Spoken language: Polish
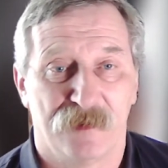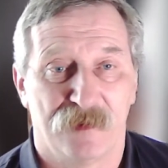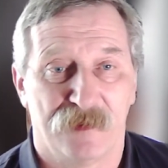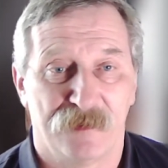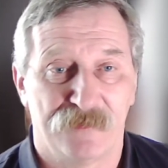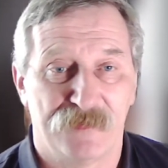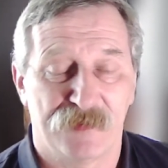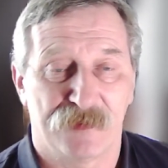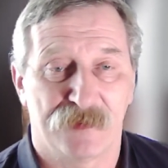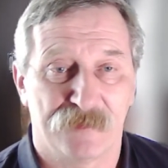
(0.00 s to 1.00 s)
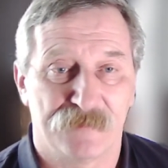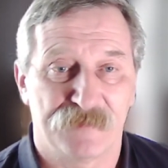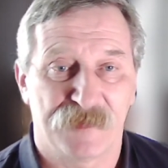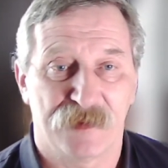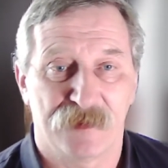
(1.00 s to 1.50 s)
e, do
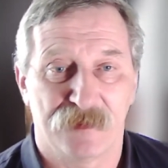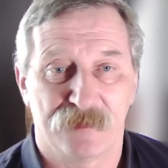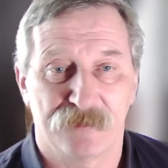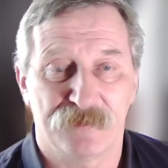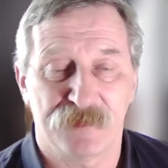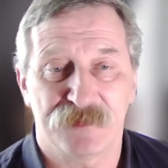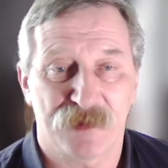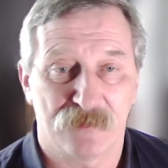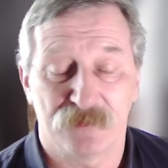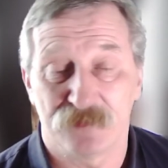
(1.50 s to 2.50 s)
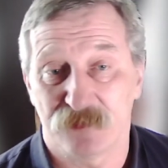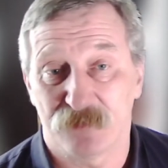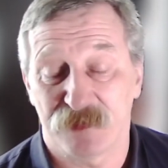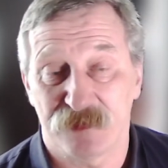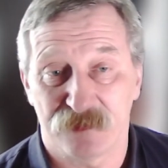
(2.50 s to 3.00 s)
e, wydziału, do
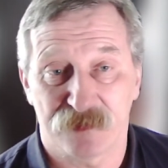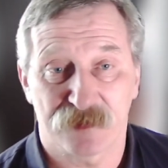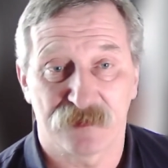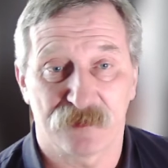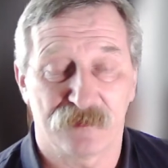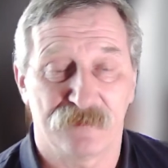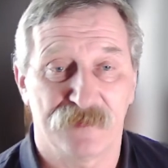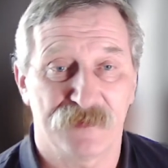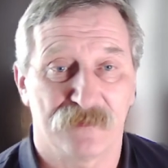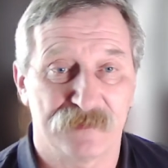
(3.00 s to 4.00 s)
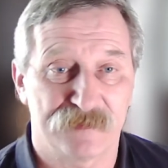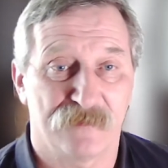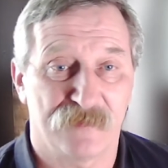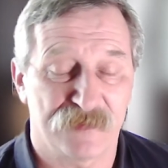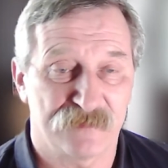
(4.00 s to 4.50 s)
pani dyrektor Wydziału
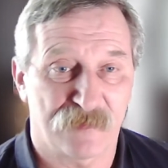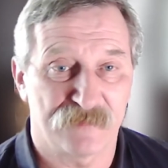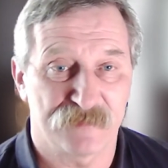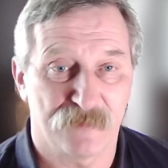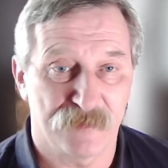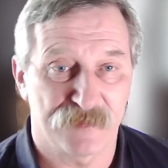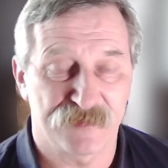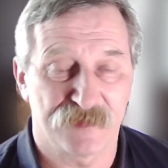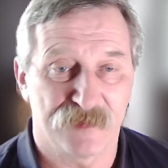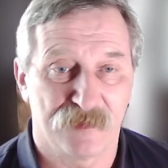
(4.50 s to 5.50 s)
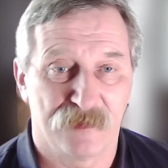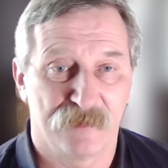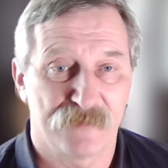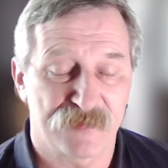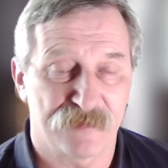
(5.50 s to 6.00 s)
Zdrowia i Spraw Społecznych
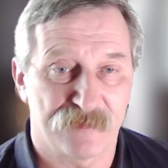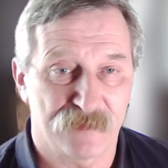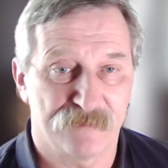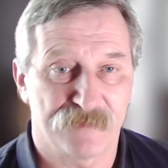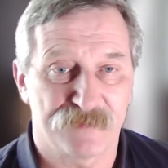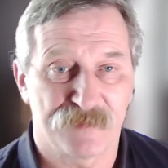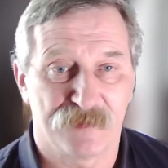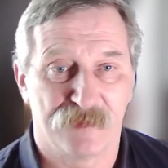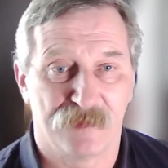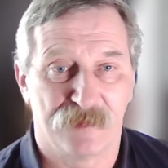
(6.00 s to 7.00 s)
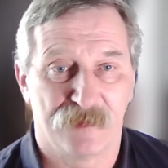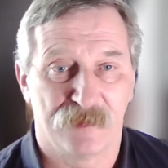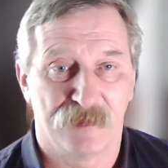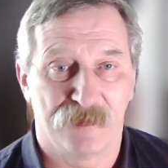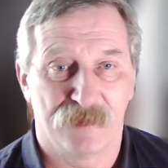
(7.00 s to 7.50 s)
przy wojewodzie.
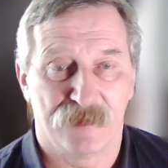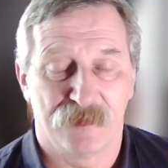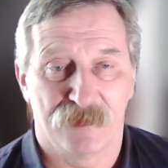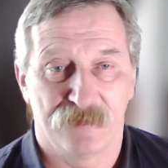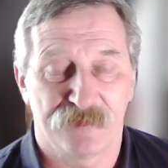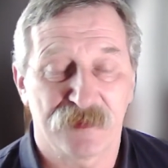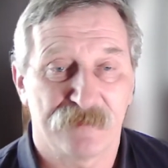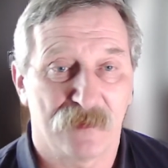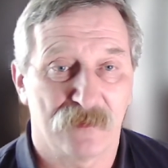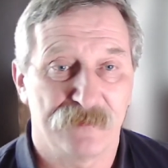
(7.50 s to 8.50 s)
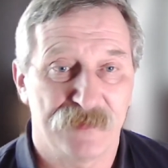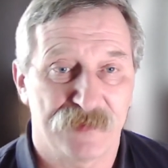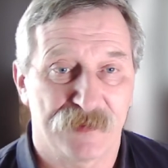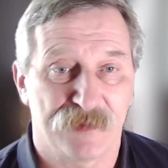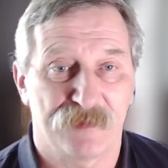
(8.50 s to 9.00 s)
Wydawało mi
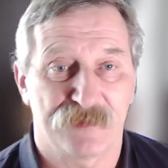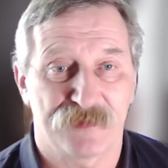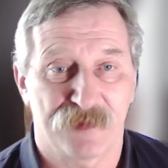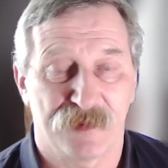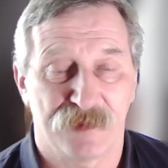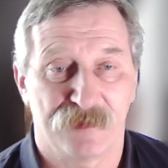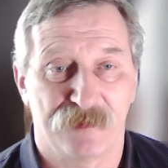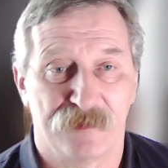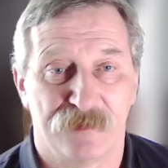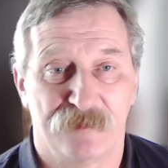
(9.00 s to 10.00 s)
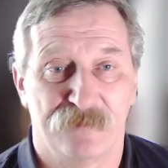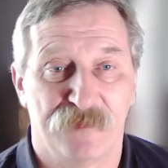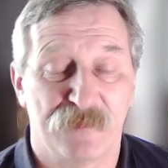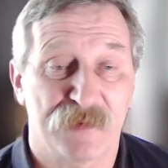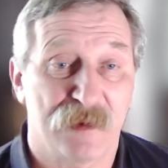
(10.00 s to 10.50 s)
się, że mm,
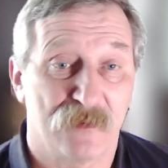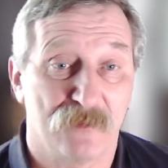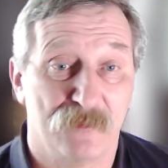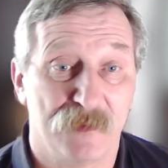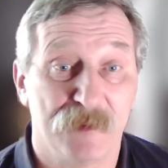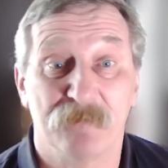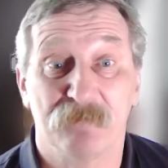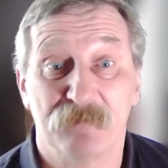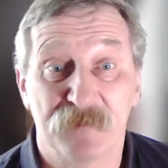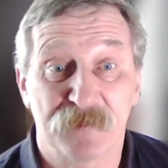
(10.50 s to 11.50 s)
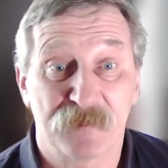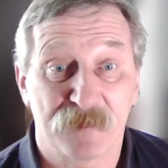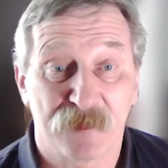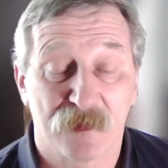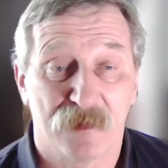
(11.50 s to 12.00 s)
wypadałoby
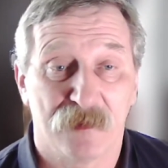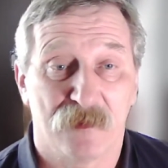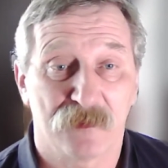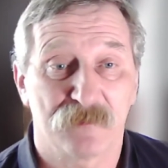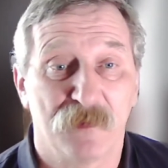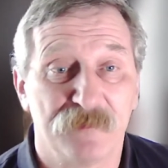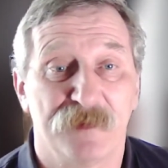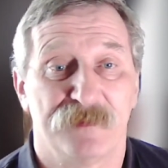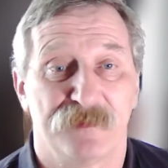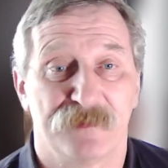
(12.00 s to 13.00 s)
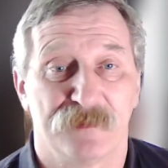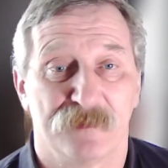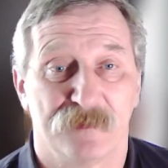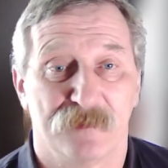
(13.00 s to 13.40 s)
odpowiedzieć.